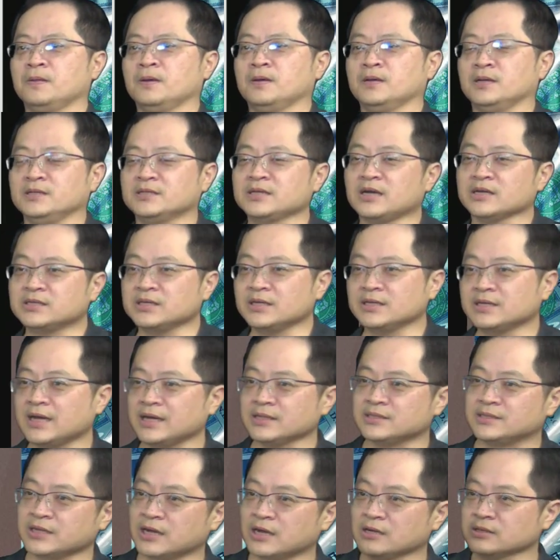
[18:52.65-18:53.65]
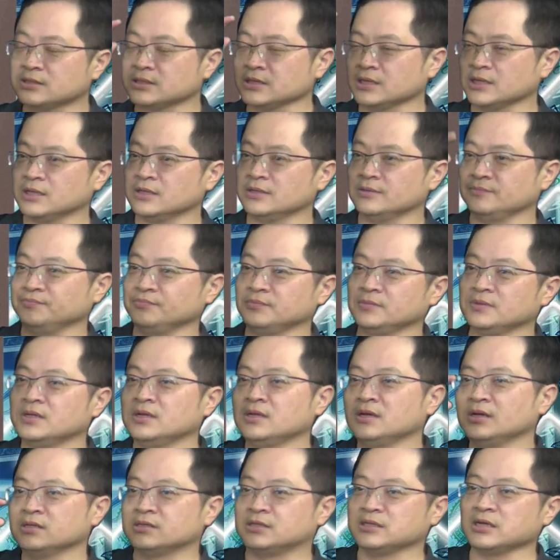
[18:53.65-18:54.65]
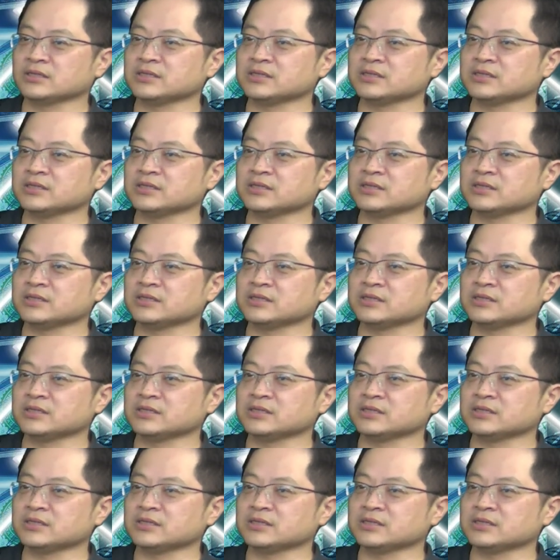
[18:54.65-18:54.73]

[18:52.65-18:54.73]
你知道现在只要这个只